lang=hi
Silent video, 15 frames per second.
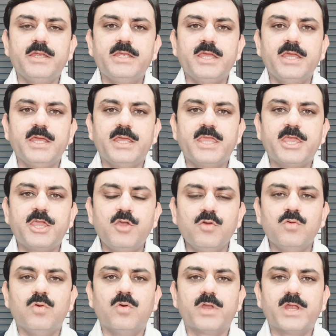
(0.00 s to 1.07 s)
ये
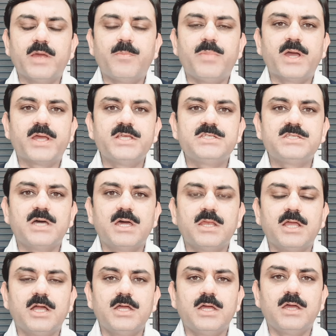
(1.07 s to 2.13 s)
क्यों हो रहा है पाकिस्तान
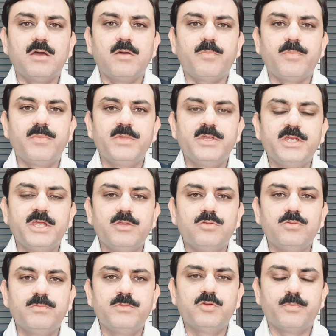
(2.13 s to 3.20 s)
का ये
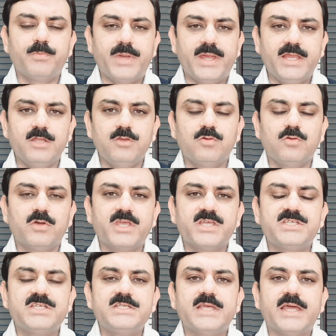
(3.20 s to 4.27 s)
जो पहले दो
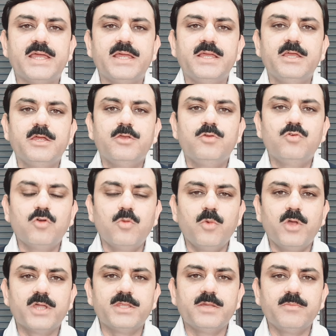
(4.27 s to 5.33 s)
केसेस हैं नूर
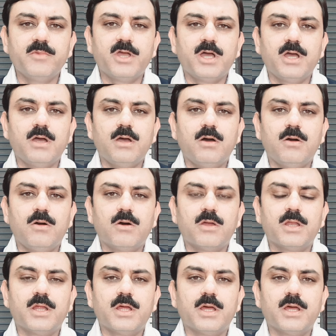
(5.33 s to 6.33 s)
मुकदम का और